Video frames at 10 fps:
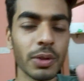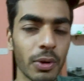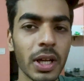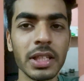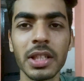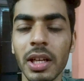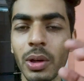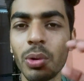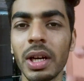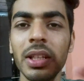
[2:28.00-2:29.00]
ऑफ ऑल गाइस टेक अ
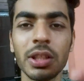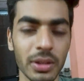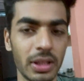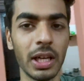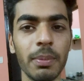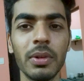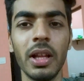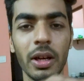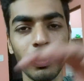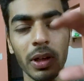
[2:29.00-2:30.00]
लुक एट दिस क्लिप
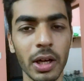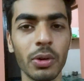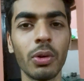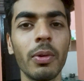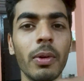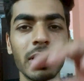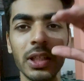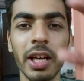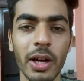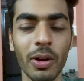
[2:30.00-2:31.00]
देन यू विल गेट टू नो व्हाट्स
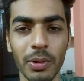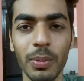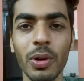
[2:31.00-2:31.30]
द टाइटल ऑफ द